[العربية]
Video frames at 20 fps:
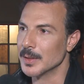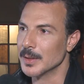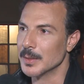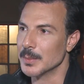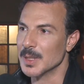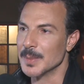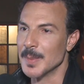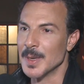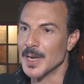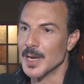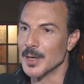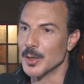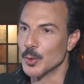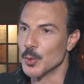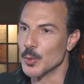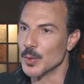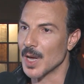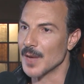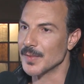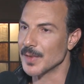بتمنى انه
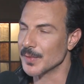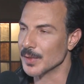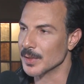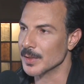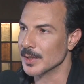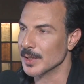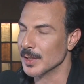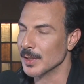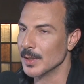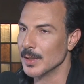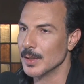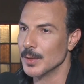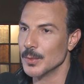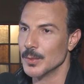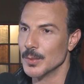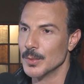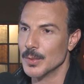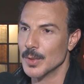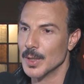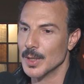اكون خفيف الظل
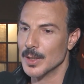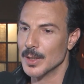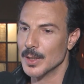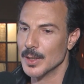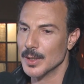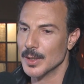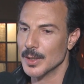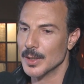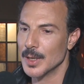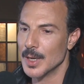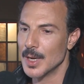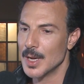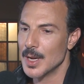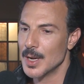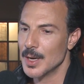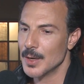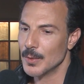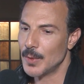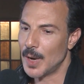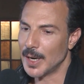
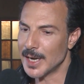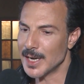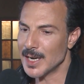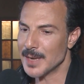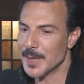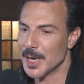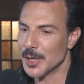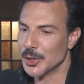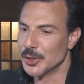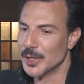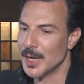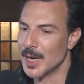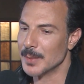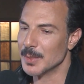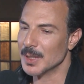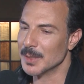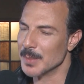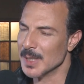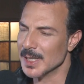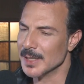وحكينا باشياء
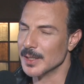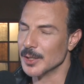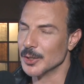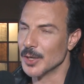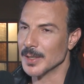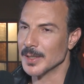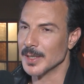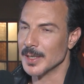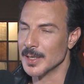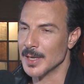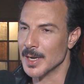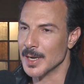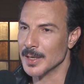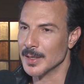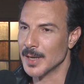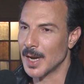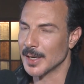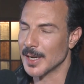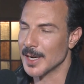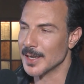بتمسني
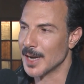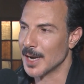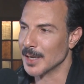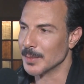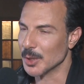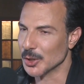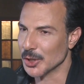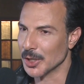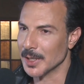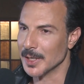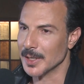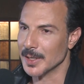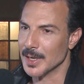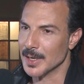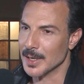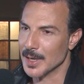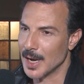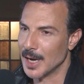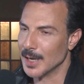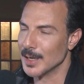شخصيا حكينا عن
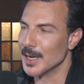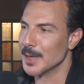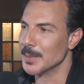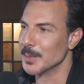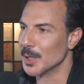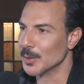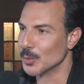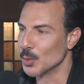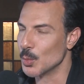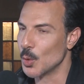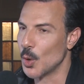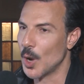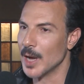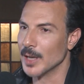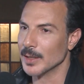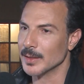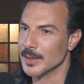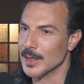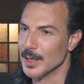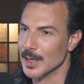مشاريعنا احلامنا
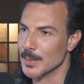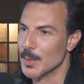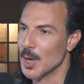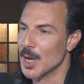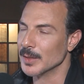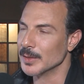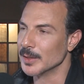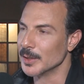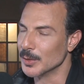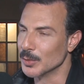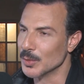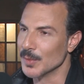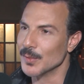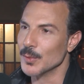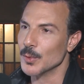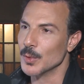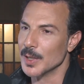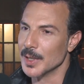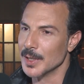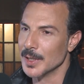طموحاتنا الماضي
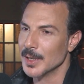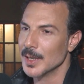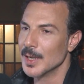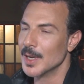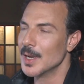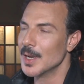الطفوله